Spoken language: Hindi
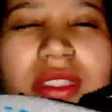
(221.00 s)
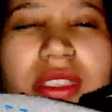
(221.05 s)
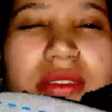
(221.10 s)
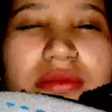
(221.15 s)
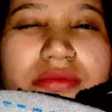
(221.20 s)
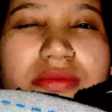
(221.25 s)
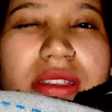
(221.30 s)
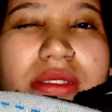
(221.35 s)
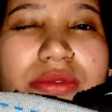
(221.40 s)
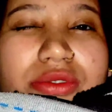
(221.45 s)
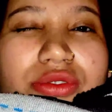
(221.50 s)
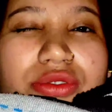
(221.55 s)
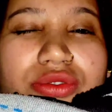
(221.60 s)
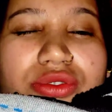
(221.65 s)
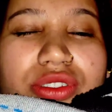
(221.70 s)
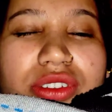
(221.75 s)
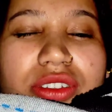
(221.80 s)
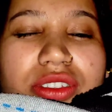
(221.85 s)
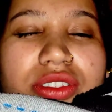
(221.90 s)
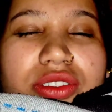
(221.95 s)
मैं भी सो
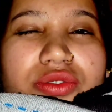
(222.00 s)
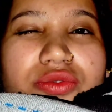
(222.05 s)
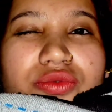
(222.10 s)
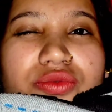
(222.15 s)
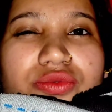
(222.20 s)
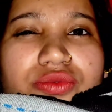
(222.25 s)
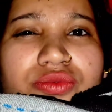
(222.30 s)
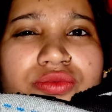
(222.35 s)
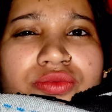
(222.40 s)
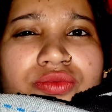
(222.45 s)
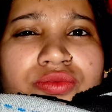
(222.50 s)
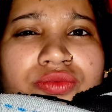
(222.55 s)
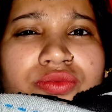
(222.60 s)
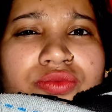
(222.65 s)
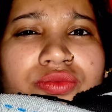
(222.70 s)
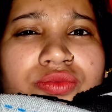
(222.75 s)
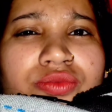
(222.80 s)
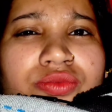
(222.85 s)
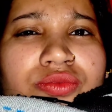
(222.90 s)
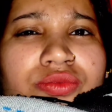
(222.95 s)
जाती हूँ
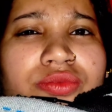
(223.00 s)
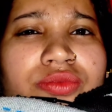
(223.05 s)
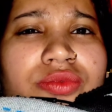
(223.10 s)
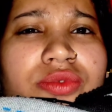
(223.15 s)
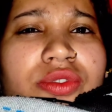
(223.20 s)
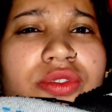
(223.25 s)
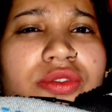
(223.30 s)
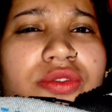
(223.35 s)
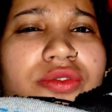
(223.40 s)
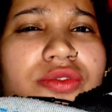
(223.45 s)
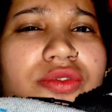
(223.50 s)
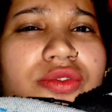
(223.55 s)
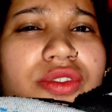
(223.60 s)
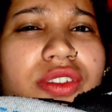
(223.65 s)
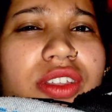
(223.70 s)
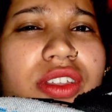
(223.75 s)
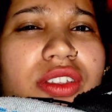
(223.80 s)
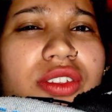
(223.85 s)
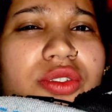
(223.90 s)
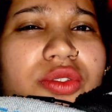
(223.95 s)

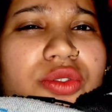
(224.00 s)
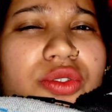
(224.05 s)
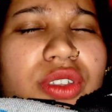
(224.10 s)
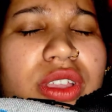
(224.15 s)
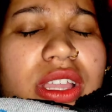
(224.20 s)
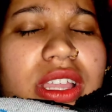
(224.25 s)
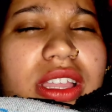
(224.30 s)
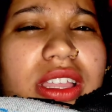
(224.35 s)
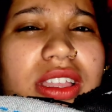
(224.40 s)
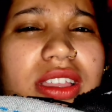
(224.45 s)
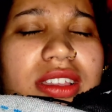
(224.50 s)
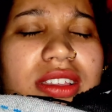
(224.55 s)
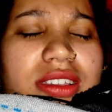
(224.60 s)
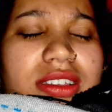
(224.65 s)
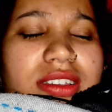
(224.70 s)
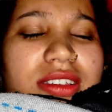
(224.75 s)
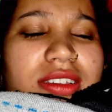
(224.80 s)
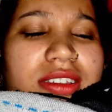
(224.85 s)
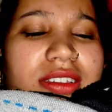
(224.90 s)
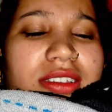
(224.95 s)
फिर उठ के
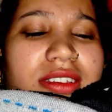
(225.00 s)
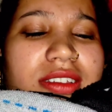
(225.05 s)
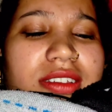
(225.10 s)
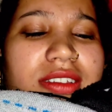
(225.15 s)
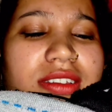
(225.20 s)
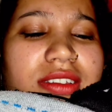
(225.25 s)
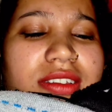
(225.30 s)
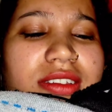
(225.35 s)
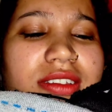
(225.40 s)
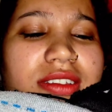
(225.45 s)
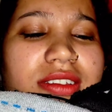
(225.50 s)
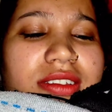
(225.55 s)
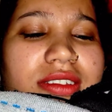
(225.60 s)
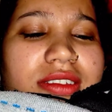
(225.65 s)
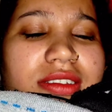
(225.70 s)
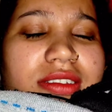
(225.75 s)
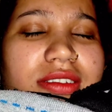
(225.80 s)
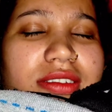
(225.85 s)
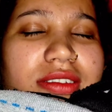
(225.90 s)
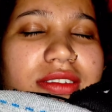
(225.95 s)

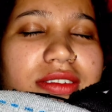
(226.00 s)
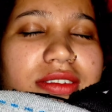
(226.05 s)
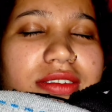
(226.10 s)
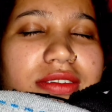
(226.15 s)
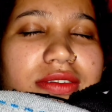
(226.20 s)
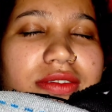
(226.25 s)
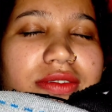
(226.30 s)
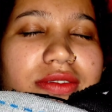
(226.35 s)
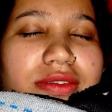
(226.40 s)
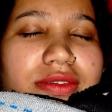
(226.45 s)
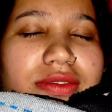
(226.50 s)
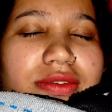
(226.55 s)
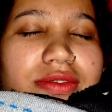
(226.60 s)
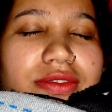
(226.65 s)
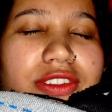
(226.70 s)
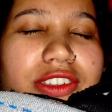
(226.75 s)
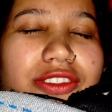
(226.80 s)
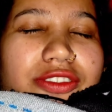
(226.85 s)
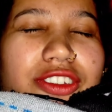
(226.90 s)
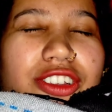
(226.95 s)

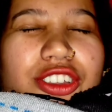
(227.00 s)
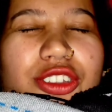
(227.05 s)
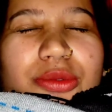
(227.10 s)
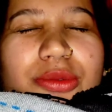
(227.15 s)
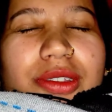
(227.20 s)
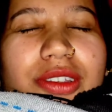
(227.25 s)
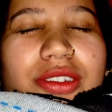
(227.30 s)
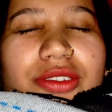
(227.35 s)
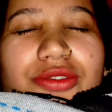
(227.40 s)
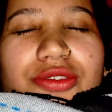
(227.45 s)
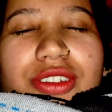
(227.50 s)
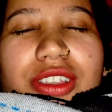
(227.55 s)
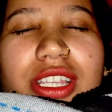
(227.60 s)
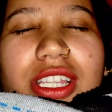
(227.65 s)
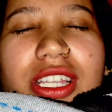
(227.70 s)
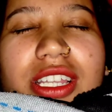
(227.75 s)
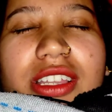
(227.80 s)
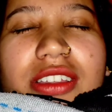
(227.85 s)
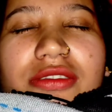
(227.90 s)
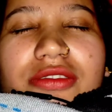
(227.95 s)
फिर वीडियो बनाऊँगी ठीक
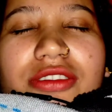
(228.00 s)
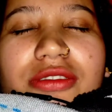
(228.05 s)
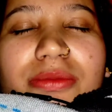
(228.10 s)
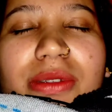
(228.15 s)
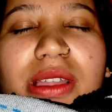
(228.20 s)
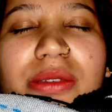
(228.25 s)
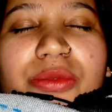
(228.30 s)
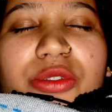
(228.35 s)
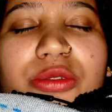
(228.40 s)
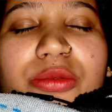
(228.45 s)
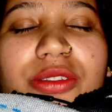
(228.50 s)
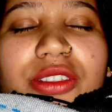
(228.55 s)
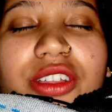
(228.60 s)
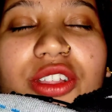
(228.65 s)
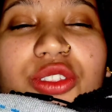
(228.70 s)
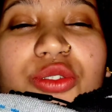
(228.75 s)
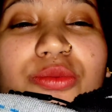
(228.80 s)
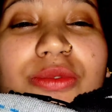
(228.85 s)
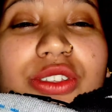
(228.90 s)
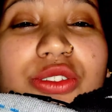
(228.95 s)
है ना मैं आपको बताती
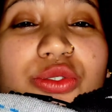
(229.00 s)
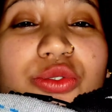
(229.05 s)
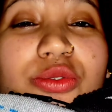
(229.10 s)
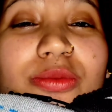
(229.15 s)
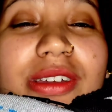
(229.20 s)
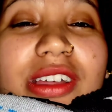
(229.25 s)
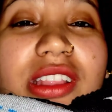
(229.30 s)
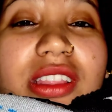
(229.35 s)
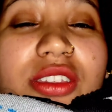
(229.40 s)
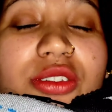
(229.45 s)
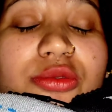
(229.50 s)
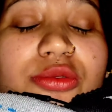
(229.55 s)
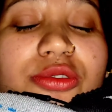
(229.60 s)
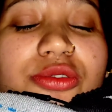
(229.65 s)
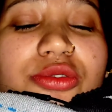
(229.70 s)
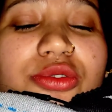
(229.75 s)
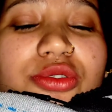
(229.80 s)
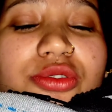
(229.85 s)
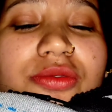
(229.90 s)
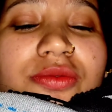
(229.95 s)
हूँ मैं सो पाती हूँ
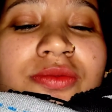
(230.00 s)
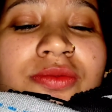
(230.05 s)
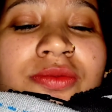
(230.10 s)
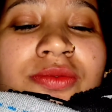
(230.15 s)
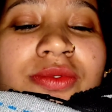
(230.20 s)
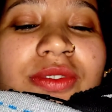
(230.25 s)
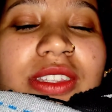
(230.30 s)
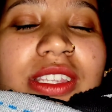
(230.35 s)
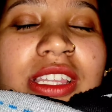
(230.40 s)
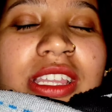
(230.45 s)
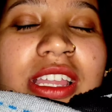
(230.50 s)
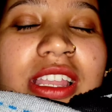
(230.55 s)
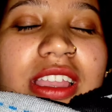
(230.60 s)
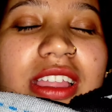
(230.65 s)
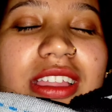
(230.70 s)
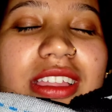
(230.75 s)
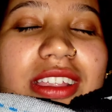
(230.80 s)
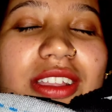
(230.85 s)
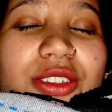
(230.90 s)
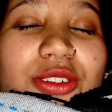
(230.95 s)
या नहीं
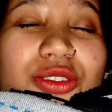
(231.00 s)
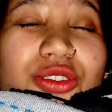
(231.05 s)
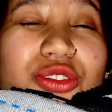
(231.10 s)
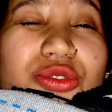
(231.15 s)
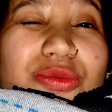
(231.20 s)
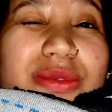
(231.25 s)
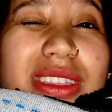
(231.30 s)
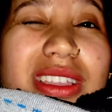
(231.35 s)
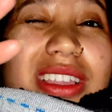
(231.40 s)
ये टॉर्च मेरी